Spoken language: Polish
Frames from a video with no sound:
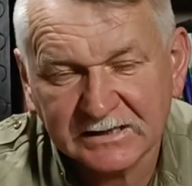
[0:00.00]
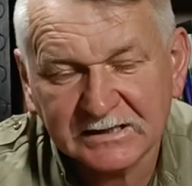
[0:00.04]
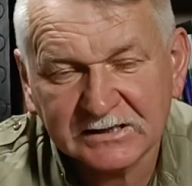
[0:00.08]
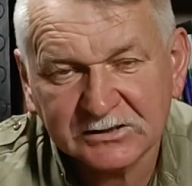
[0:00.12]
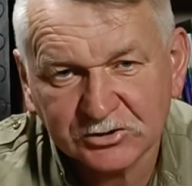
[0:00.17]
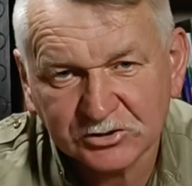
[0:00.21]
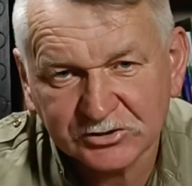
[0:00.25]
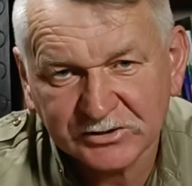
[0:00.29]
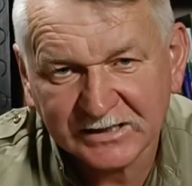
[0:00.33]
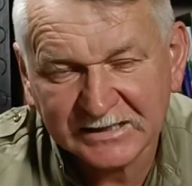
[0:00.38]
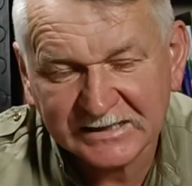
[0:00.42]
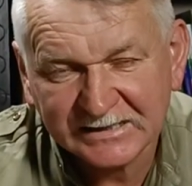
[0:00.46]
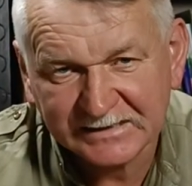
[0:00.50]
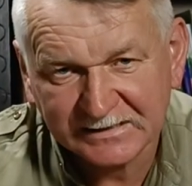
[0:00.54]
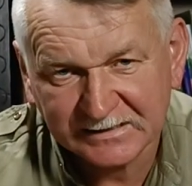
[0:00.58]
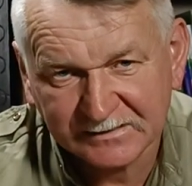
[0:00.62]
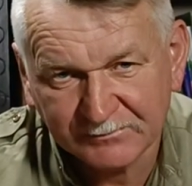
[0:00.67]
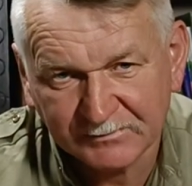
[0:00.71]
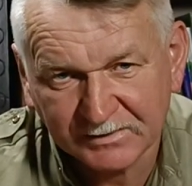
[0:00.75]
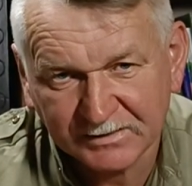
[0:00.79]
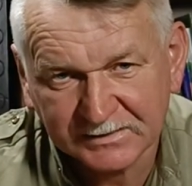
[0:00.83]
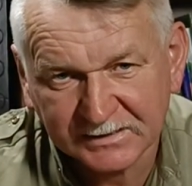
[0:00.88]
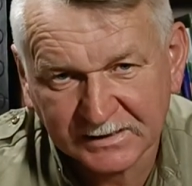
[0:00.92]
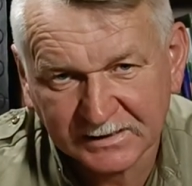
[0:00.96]
ale to na
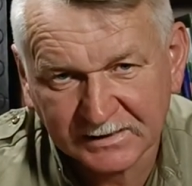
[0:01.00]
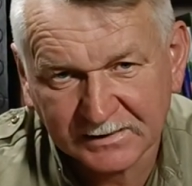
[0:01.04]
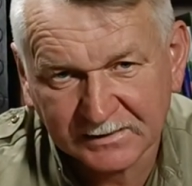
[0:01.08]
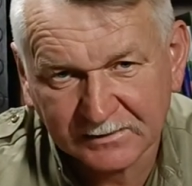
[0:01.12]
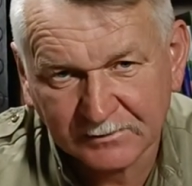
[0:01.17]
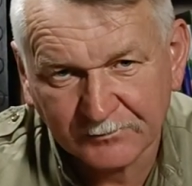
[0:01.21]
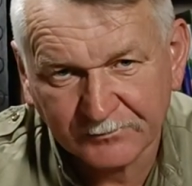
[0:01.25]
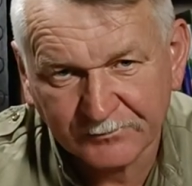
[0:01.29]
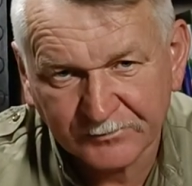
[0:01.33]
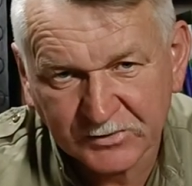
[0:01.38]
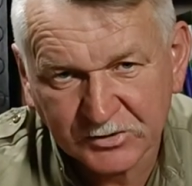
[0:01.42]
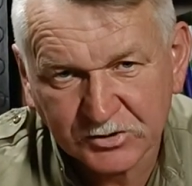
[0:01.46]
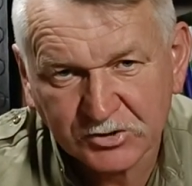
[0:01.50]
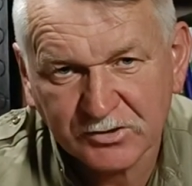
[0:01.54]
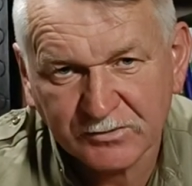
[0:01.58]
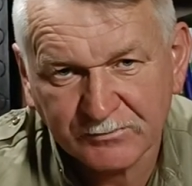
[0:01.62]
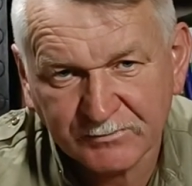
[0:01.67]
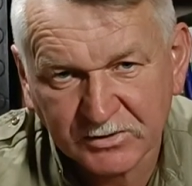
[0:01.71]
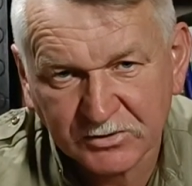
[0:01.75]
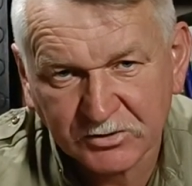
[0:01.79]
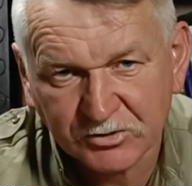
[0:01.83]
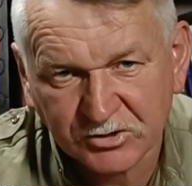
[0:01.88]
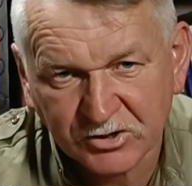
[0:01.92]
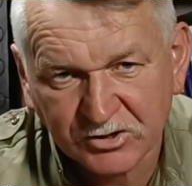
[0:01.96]
inny materiał,
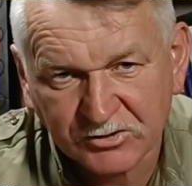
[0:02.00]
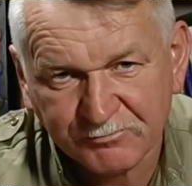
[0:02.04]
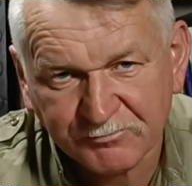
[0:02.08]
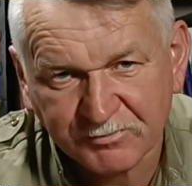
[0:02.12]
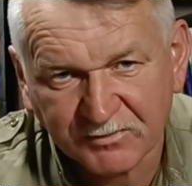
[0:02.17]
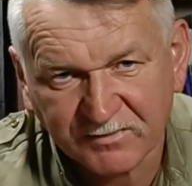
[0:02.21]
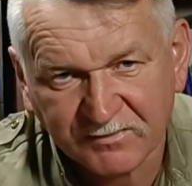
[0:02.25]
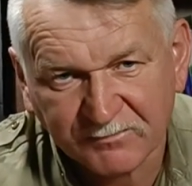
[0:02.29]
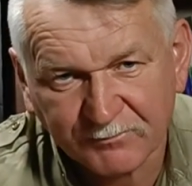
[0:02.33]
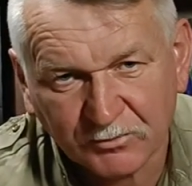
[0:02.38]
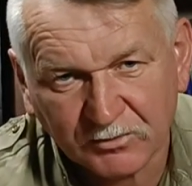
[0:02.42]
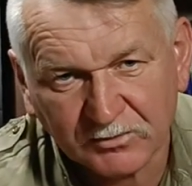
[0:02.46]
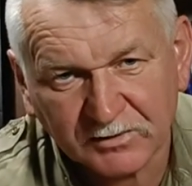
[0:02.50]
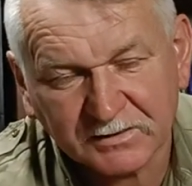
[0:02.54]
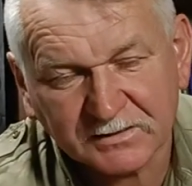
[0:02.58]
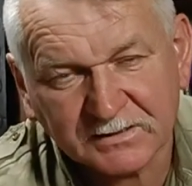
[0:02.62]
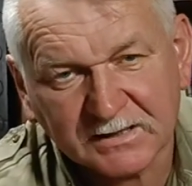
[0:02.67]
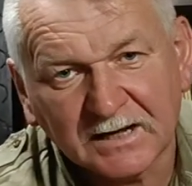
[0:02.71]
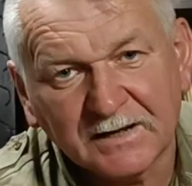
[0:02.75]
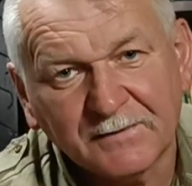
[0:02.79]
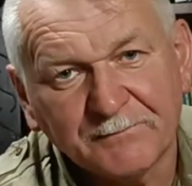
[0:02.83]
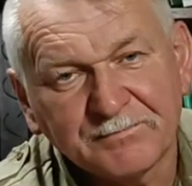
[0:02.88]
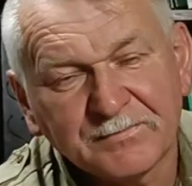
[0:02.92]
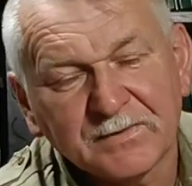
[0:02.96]
czym jest
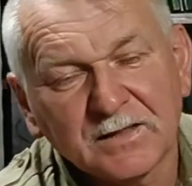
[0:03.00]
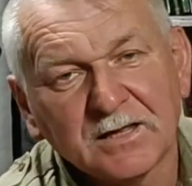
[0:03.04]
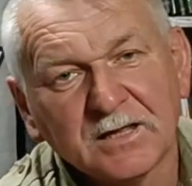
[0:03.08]
Rzeczpospolita,